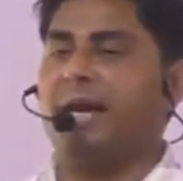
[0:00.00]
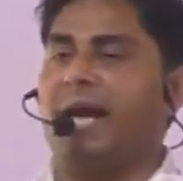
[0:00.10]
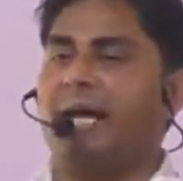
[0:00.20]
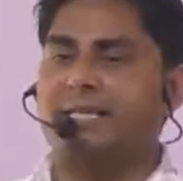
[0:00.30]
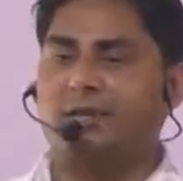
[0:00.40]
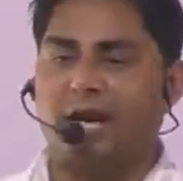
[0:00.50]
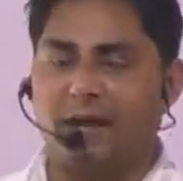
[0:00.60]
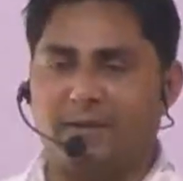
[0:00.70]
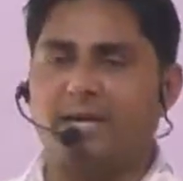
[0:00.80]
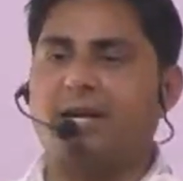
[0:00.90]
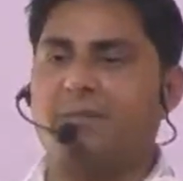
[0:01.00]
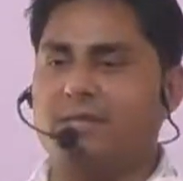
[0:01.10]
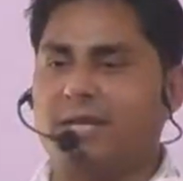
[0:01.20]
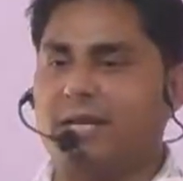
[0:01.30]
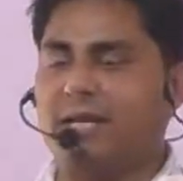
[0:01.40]
हैक्सिन और हेप्टेन का
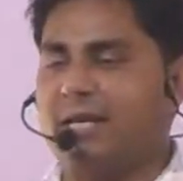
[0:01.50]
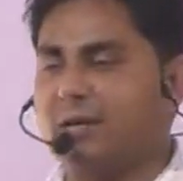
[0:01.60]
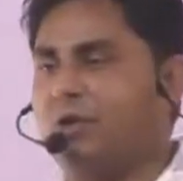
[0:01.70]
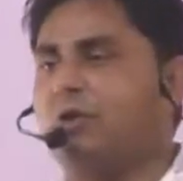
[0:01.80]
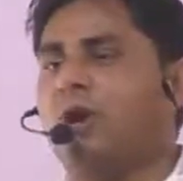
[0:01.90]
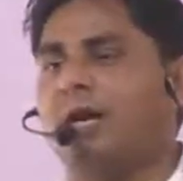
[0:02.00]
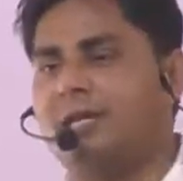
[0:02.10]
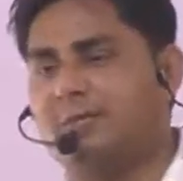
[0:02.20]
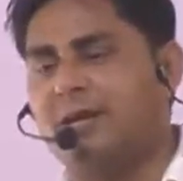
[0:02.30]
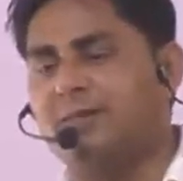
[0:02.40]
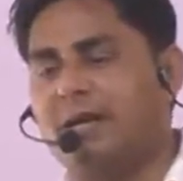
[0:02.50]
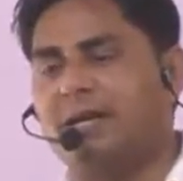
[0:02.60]
मिश्रण है इन दोनों को आदर्श बिलियन माना